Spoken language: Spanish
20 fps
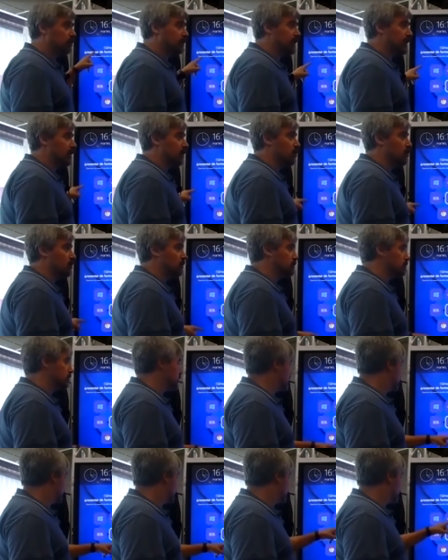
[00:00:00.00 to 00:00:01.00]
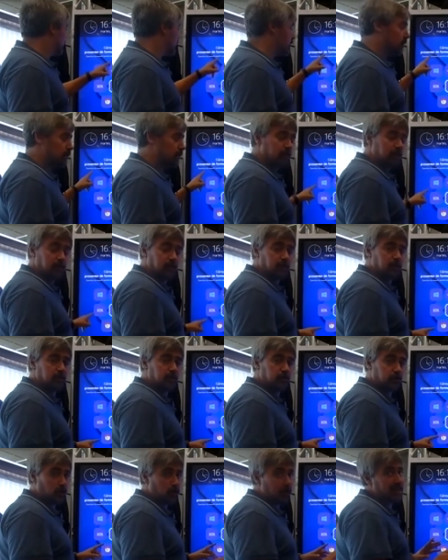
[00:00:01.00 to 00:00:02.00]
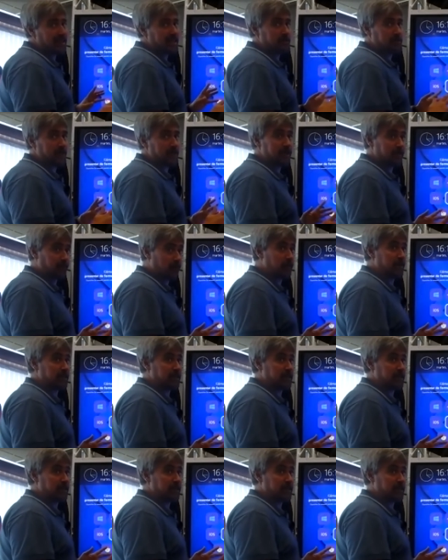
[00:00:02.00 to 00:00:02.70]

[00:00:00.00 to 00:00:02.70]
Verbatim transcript: tengo todas las plataformas